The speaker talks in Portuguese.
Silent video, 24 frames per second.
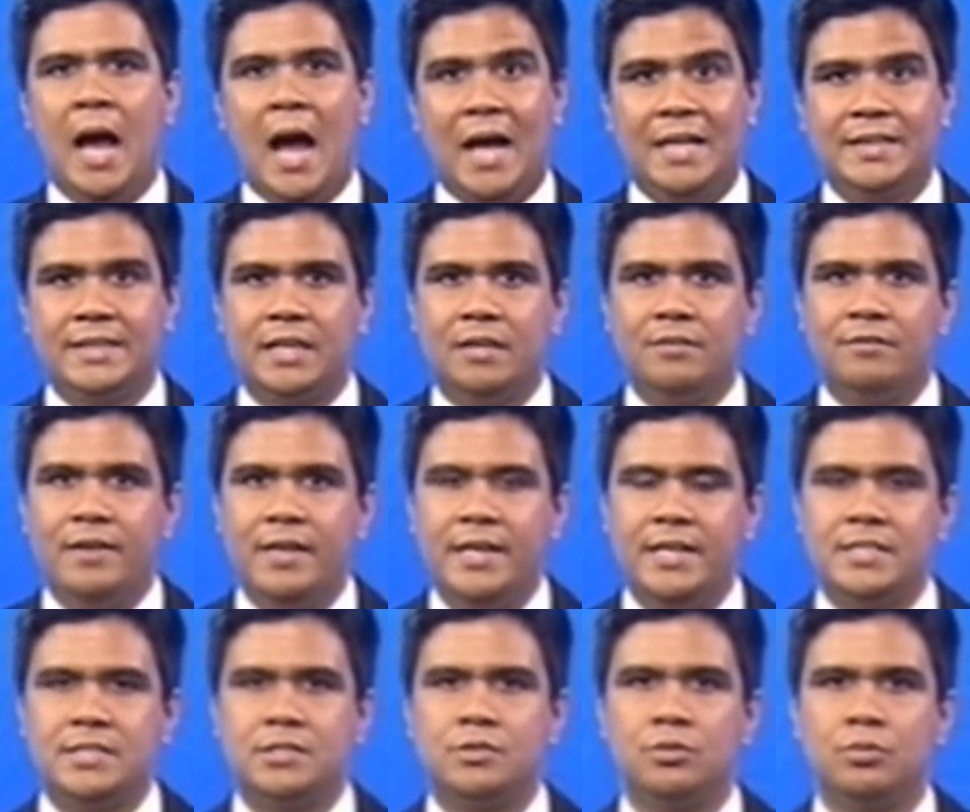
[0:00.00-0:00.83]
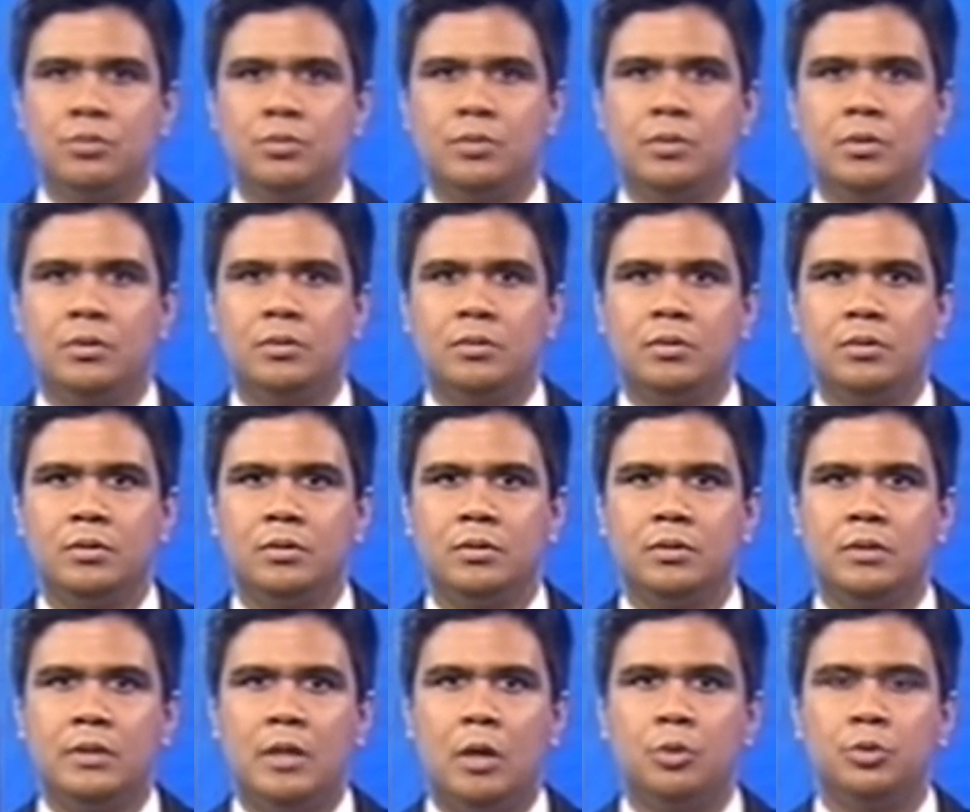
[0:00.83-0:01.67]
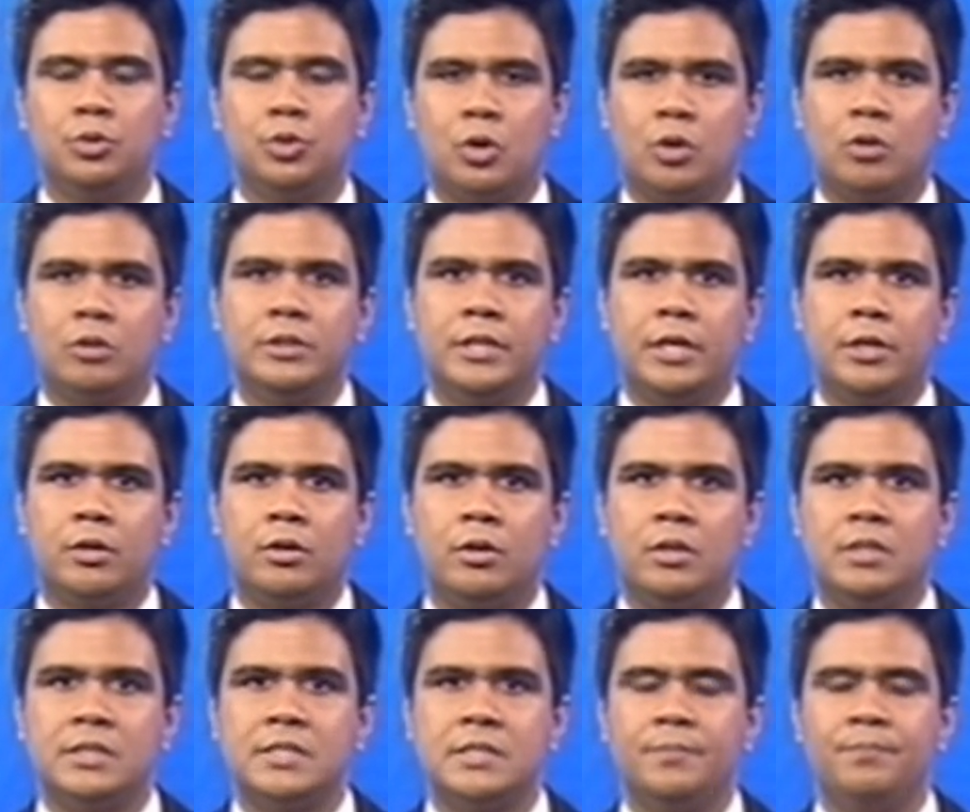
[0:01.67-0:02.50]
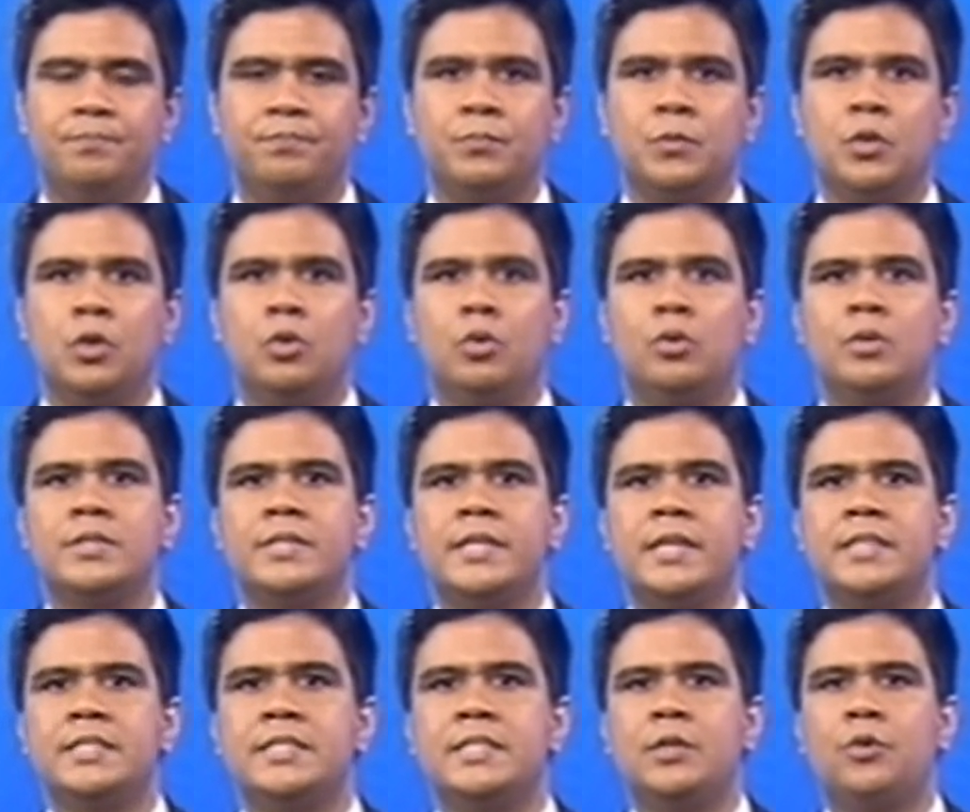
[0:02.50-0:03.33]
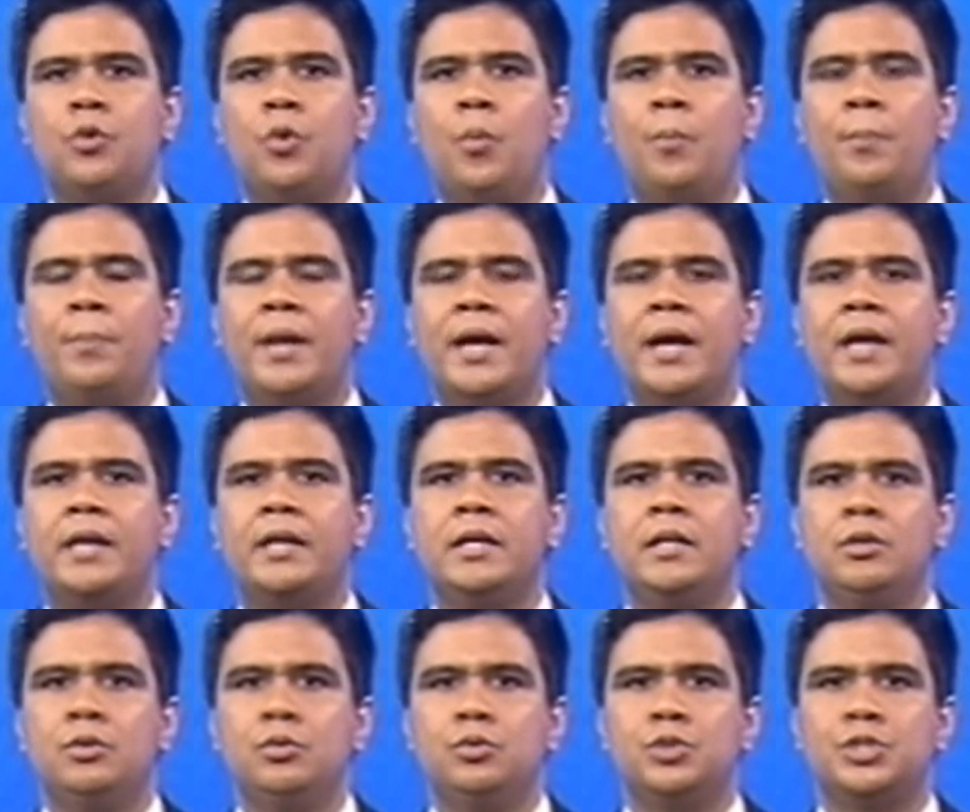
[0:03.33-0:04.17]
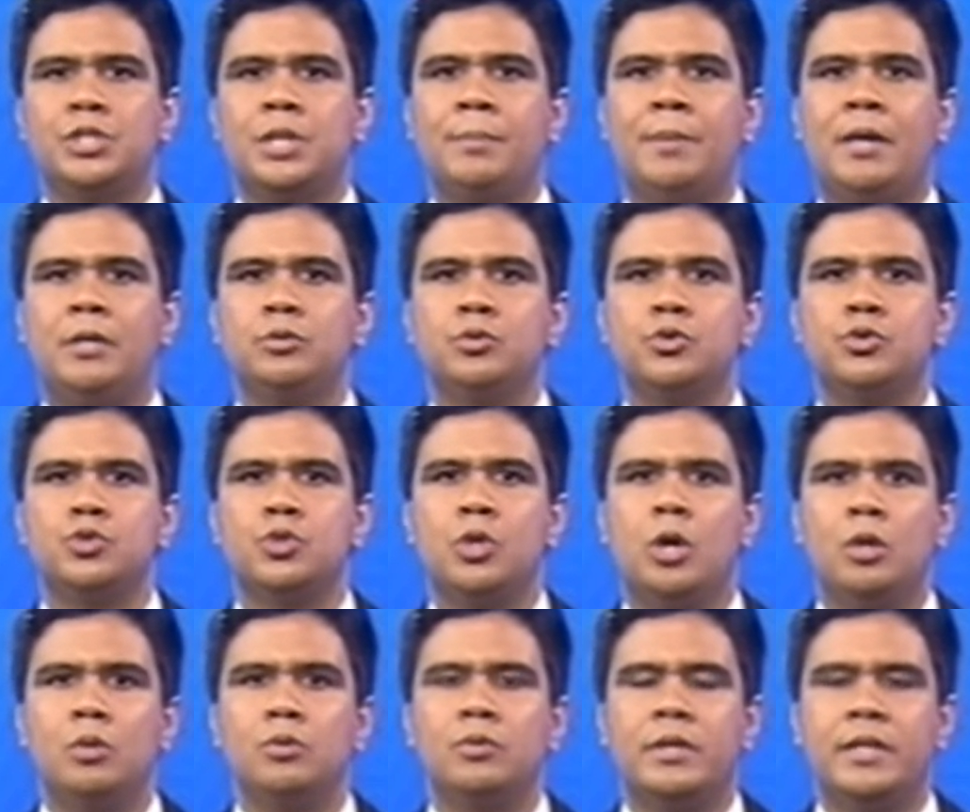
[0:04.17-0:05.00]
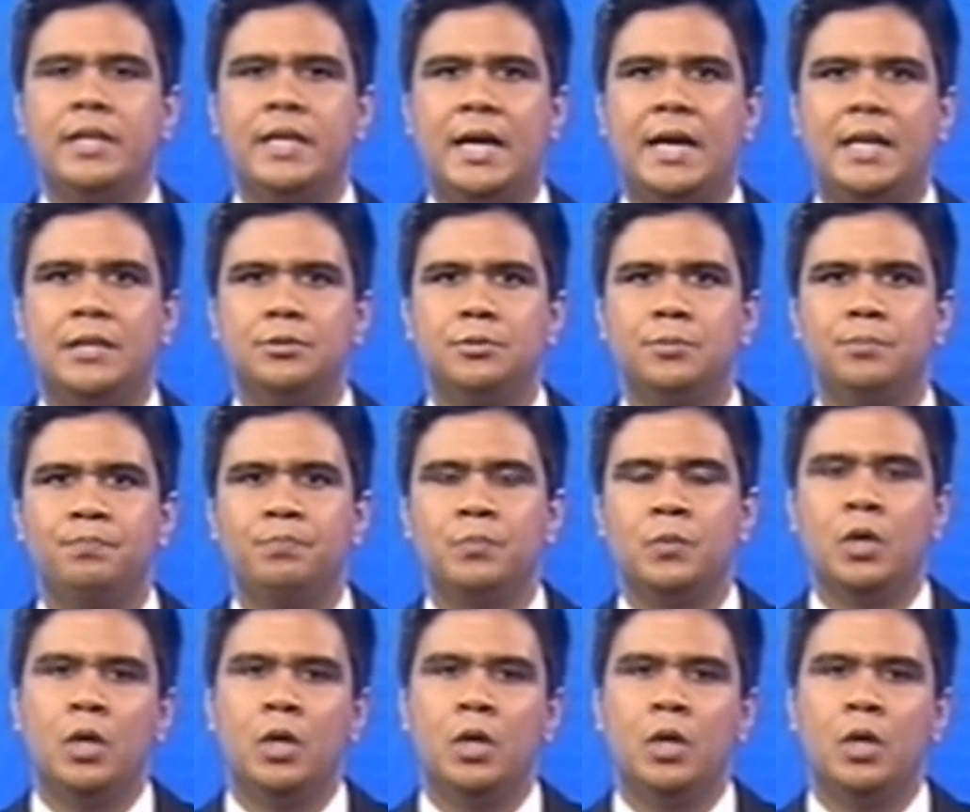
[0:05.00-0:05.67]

Através do, do, da auto-organerosa, consegue-se comprar o chamado solo criado.